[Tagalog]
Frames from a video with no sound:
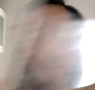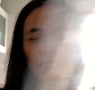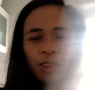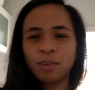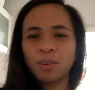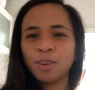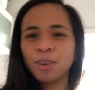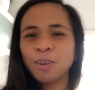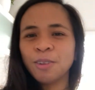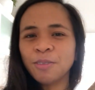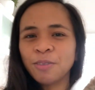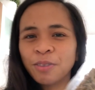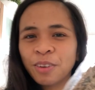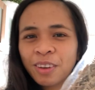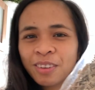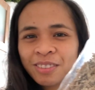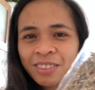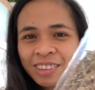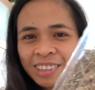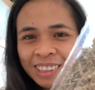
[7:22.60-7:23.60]
ito yung
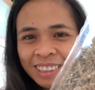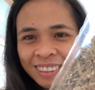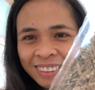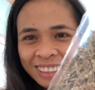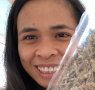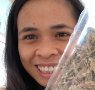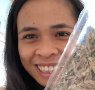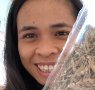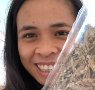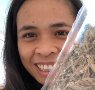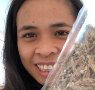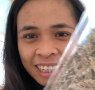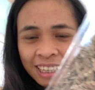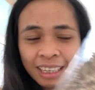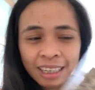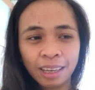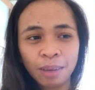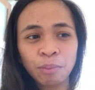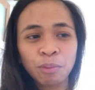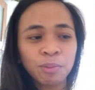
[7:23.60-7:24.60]
favorite ko talaga.
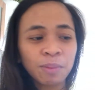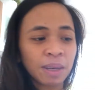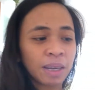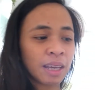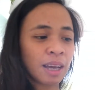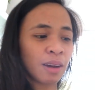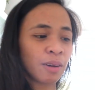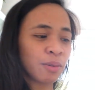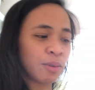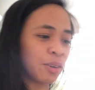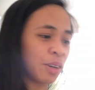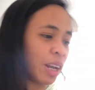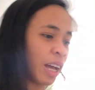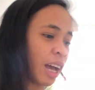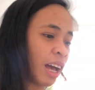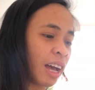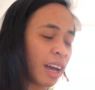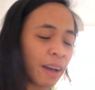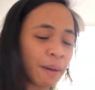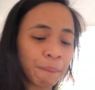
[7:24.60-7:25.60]
Kaya bumili ako
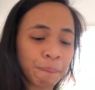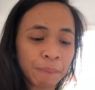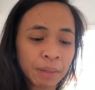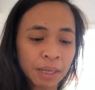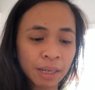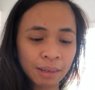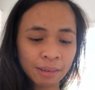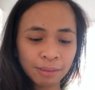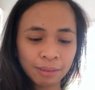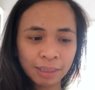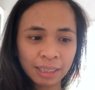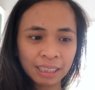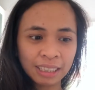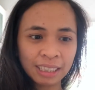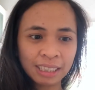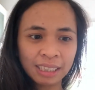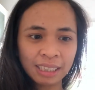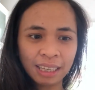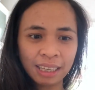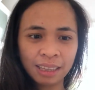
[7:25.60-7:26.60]
ng pinakurat
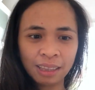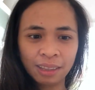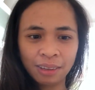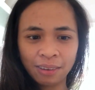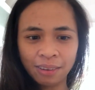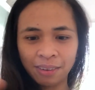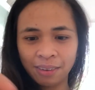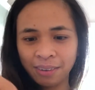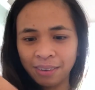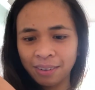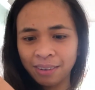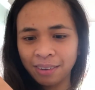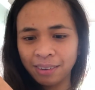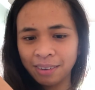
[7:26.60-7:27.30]
kasi ito.